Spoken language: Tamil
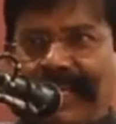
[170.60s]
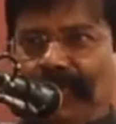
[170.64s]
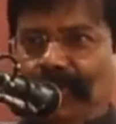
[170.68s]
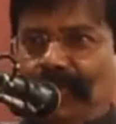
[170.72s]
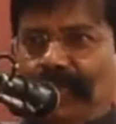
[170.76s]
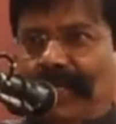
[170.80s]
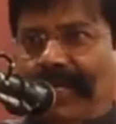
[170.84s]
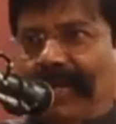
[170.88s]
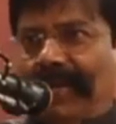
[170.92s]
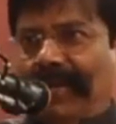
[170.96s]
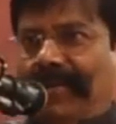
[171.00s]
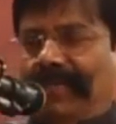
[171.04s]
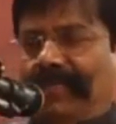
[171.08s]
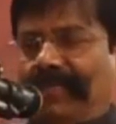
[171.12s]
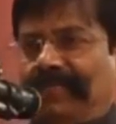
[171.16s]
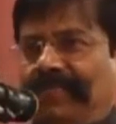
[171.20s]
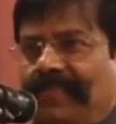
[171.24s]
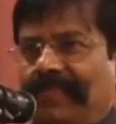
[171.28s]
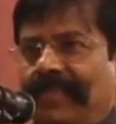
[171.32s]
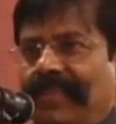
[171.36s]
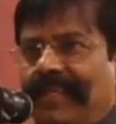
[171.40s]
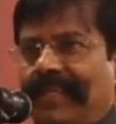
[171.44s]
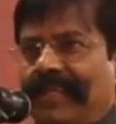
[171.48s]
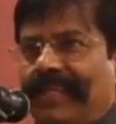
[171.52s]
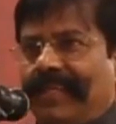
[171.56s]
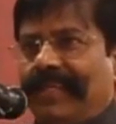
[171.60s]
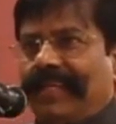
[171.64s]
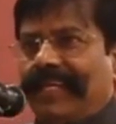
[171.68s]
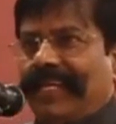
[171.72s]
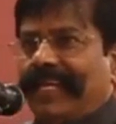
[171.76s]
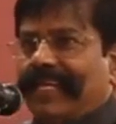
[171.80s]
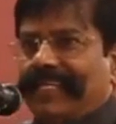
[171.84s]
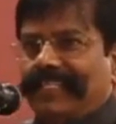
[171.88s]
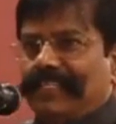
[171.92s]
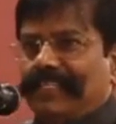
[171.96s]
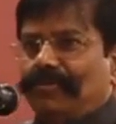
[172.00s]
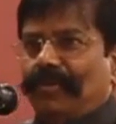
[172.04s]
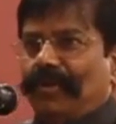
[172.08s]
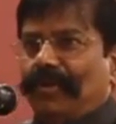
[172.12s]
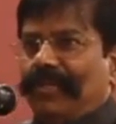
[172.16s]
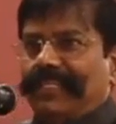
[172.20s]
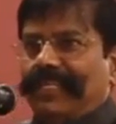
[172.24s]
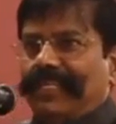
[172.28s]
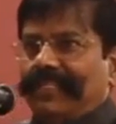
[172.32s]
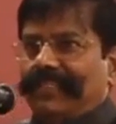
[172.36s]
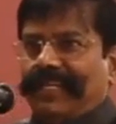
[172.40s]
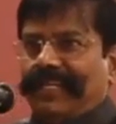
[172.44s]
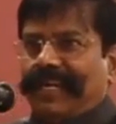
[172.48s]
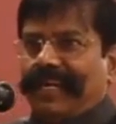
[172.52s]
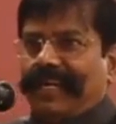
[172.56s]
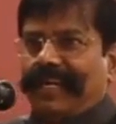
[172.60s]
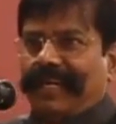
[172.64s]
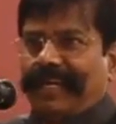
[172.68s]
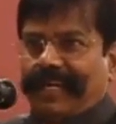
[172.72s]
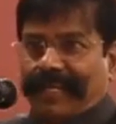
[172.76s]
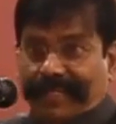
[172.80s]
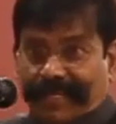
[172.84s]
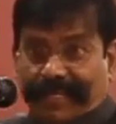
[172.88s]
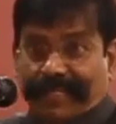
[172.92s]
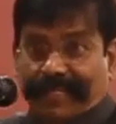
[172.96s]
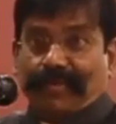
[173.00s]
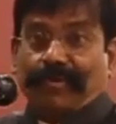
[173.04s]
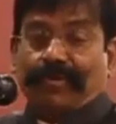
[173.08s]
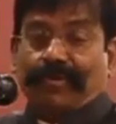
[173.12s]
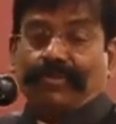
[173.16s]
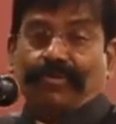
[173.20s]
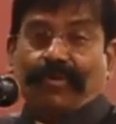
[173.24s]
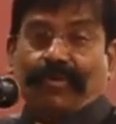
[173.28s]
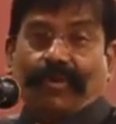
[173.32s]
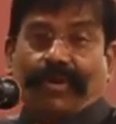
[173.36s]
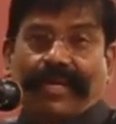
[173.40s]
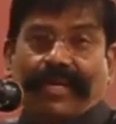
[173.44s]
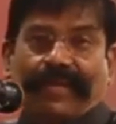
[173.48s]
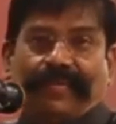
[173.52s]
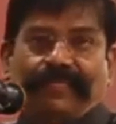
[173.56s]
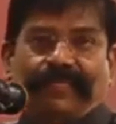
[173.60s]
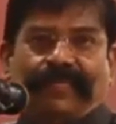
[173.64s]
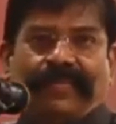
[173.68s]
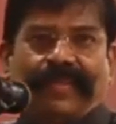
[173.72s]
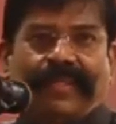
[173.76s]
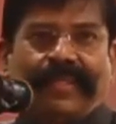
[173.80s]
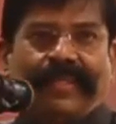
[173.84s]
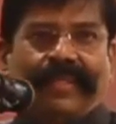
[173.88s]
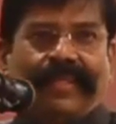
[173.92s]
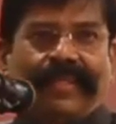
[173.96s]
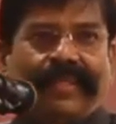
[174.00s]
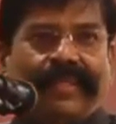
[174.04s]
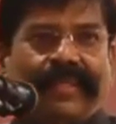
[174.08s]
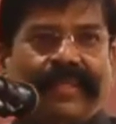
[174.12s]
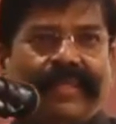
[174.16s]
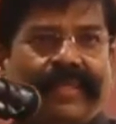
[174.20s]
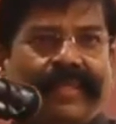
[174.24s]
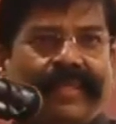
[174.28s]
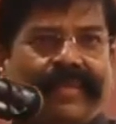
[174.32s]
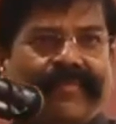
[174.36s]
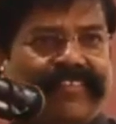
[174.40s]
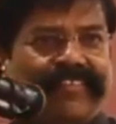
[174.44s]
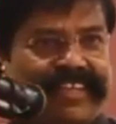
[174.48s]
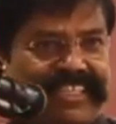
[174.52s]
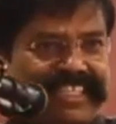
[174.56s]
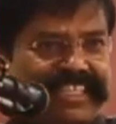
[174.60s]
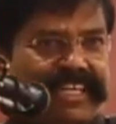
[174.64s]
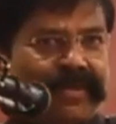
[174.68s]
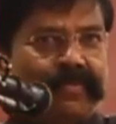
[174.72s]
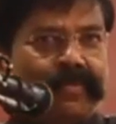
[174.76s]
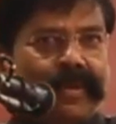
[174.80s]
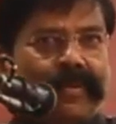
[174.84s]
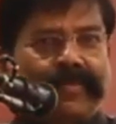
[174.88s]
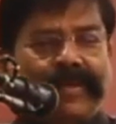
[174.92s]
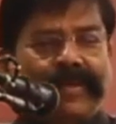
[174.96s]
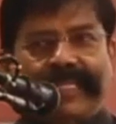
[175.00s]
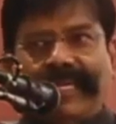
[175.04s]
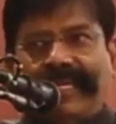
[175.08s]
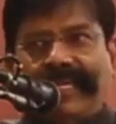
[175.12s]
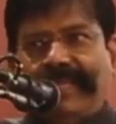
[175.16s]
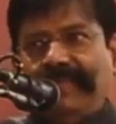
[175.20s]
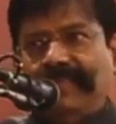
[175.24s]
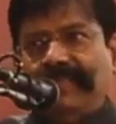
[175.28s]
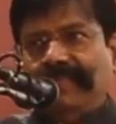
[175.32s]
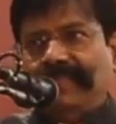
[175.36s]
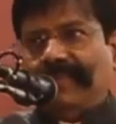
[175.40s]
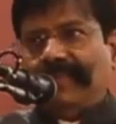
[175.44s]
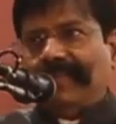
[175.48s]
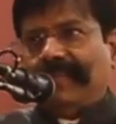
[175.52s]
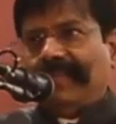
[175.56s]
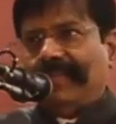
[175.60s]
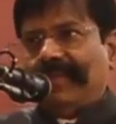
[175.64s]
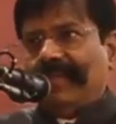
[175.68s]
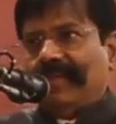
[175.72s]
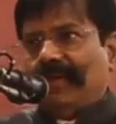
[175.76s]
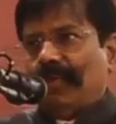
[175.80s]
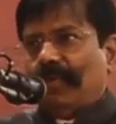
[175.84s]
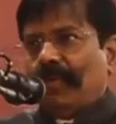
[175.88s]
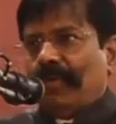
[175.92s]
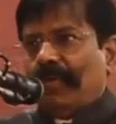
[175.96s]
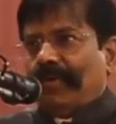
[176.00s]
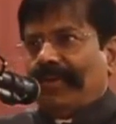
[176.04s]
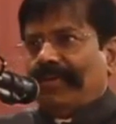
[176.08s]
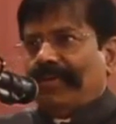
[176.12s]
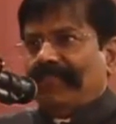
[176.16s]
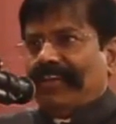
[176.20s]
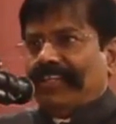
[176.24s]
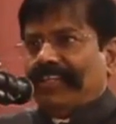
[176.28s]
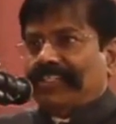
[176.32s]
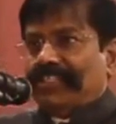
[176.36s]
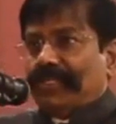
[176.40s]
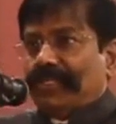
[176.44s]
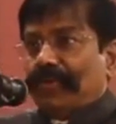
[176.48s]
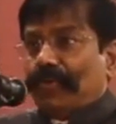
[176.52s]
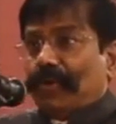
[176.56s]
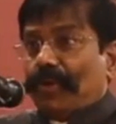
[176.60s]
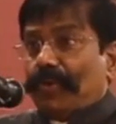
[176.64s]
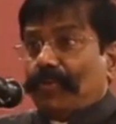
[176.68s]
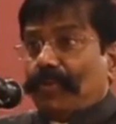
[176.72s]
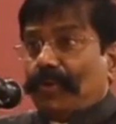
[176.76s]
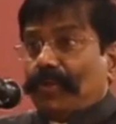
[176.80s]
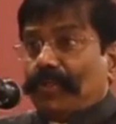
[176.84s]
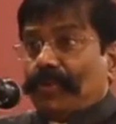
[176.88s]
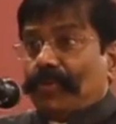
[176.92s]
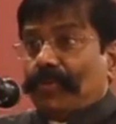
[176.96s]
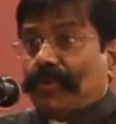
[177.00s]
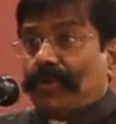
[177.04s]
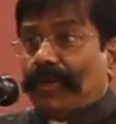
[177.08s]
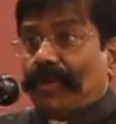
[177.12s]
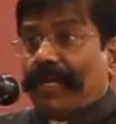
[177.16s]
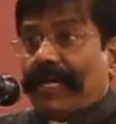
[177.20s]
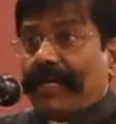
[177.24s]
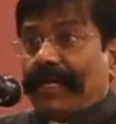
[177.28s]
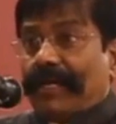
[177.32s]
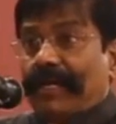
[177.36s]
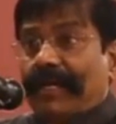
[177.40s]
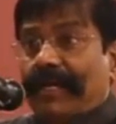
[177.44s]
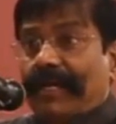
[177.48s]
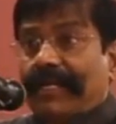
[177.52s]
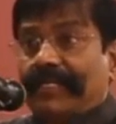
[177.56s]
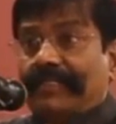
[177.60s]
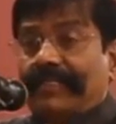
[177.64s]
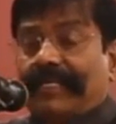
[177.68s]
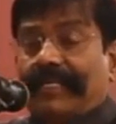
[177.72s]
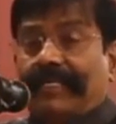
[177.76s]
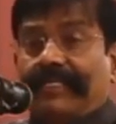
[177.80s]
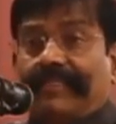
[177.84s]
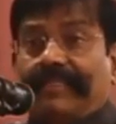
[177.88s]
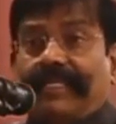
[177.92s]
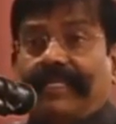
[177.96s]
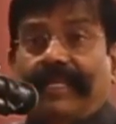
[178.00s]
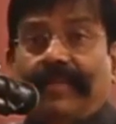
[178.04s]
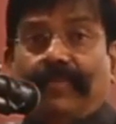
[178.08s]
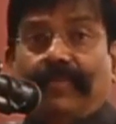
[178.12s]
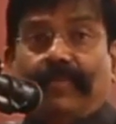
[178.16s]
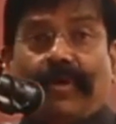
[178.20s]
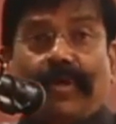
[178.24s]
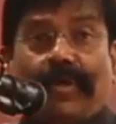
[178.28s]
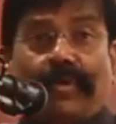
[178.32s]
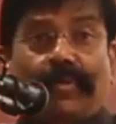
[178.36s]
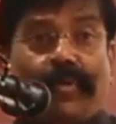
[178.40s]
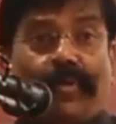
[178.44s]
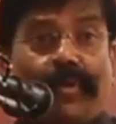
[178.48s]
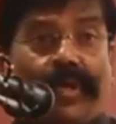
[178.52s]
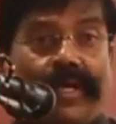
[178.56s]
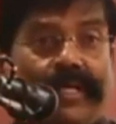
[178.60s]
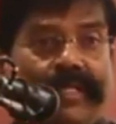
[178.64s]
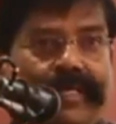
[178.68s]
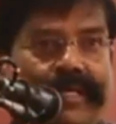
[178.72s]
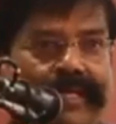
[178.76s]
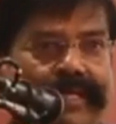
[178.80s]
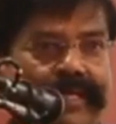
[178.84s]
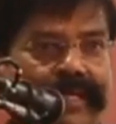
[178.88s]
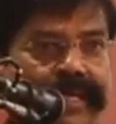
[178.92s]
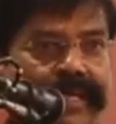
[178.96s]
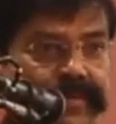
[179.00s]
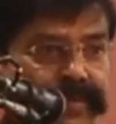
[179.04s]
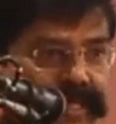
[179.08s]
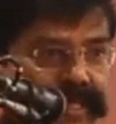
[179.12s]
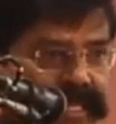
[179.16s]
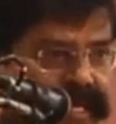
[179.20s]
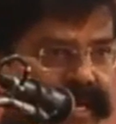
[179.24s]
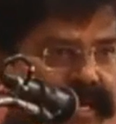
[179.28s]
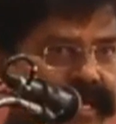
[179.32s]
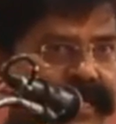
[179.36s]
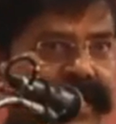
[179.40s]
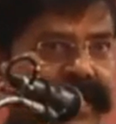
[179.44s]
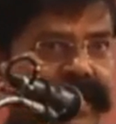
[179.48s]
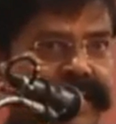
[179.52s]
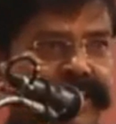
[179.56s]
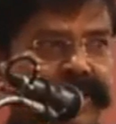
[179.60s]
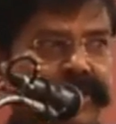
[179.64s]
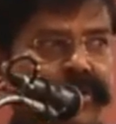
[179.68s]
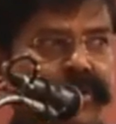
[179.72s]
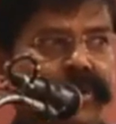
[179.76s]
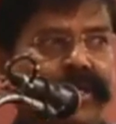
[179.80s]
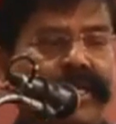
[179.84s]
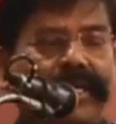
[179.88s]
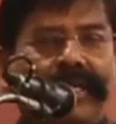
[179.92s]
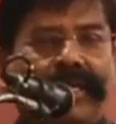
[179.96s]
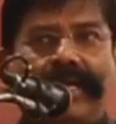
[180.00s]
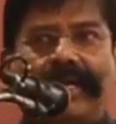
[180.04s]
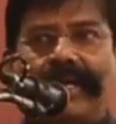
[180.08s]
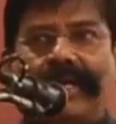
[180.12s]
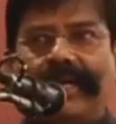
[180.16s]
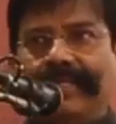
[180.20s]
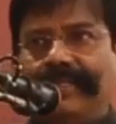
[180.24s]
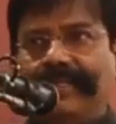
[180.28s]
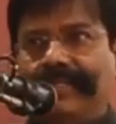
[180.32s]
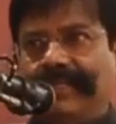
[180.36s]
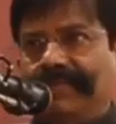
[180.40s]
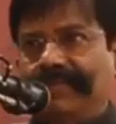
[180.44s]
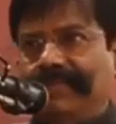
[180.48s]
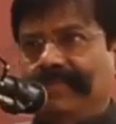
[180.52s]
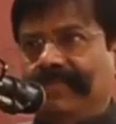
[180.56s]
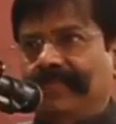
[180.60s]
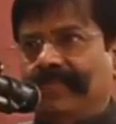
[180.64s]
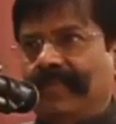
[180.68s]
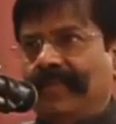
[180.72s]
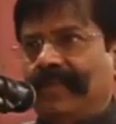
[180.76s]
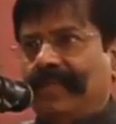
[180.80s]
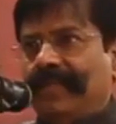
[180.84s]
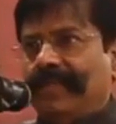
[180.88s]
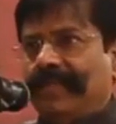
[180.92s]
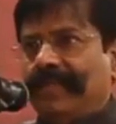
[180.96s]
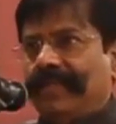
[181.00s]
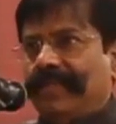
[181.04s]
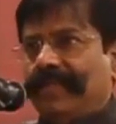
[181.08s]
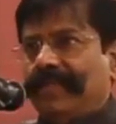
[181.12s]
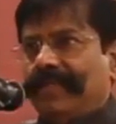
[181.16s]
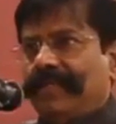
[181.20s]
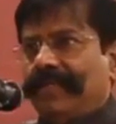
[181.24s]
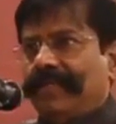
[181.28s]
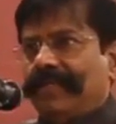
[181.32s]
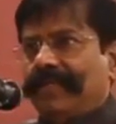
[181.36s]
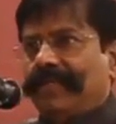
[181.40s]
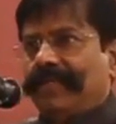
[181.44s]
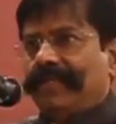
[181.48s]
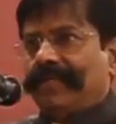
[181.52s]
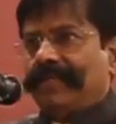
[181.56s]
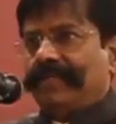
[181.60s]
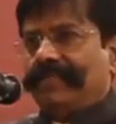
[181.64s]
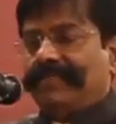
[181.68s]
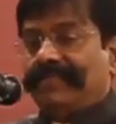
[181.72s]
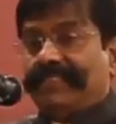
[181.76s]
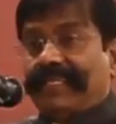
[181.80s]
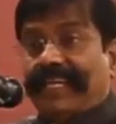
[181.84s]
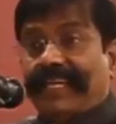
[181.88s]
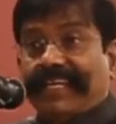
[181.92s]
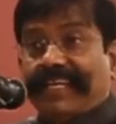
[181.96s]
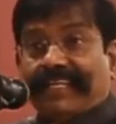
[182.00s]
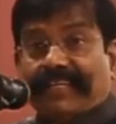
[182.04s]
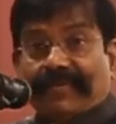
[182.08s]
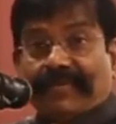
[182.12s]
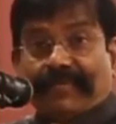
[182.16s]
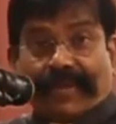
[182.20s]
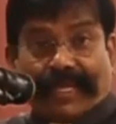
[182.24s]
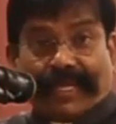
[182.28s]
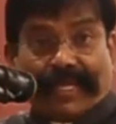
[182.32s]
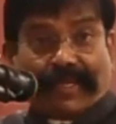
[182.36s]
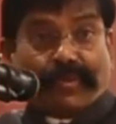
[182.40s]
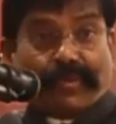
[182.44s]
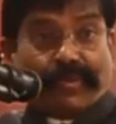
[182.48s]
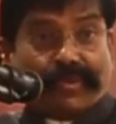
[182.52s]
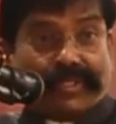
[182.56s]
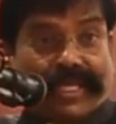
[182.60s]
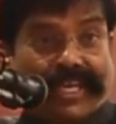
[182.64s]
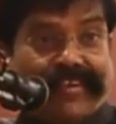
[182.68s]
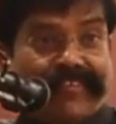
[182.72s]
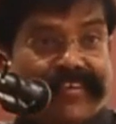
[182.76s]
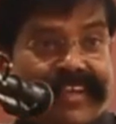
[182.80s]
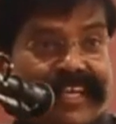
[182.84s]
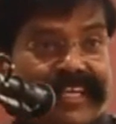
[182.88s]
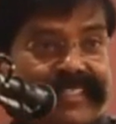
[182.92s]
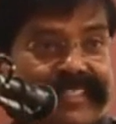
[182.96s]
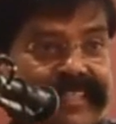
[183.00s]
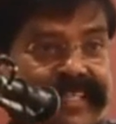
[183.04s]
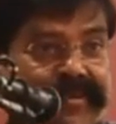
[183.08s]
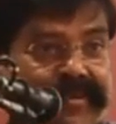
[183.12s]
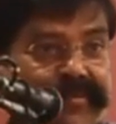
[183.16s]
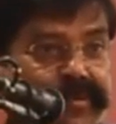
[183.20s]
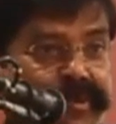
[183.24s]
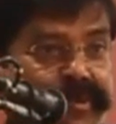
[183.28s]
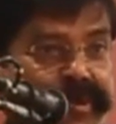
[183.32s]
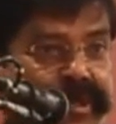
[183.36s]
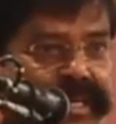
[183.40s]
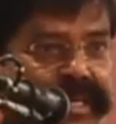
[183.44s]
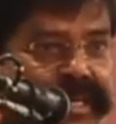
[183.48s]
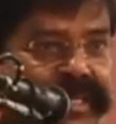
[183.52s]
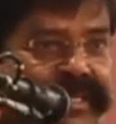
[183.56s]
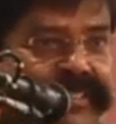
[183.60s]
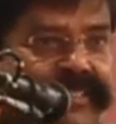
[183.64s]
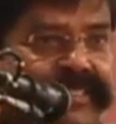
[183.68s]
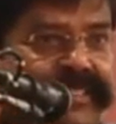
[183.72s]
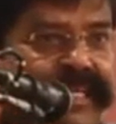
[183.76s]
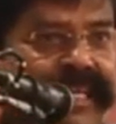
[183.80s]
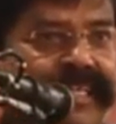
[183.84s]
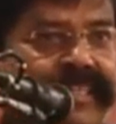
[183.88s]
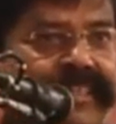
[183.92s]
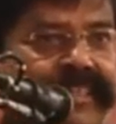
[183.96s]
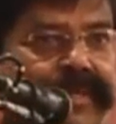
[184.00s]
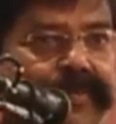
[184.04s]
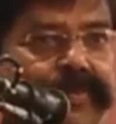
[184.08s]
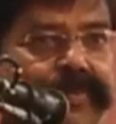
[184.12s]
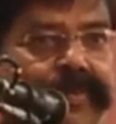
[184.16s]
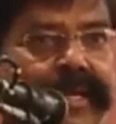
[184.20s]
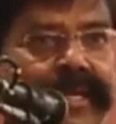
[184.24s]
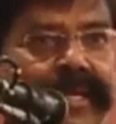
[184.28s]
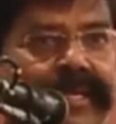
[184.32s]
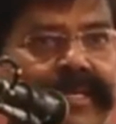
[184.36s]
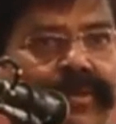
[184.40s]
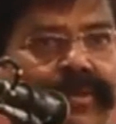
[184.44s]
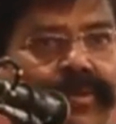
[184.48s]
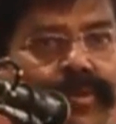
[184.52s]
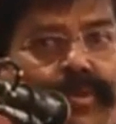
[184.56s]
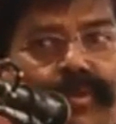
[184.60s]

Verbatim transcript: நானே உதாரணம் எனக்கு இதை சொல்லித்தரதுக்கு ஆள் இல்லை அதனால தான் உங்களுக்கு சொல்கிறேன் வெற்றி மமதை உன்னுடைய வெற்றி ஒருபோதும் உன்னுடைய அகங்காரத்திற்கு தேனி போடக்கூடாது என்பதை நான் அறிந்து கொண்ட நாள் அது ஜெயிக்கும் வரை குதிரை வேகத்தில் ஓடு ஜெயித்த பிறகு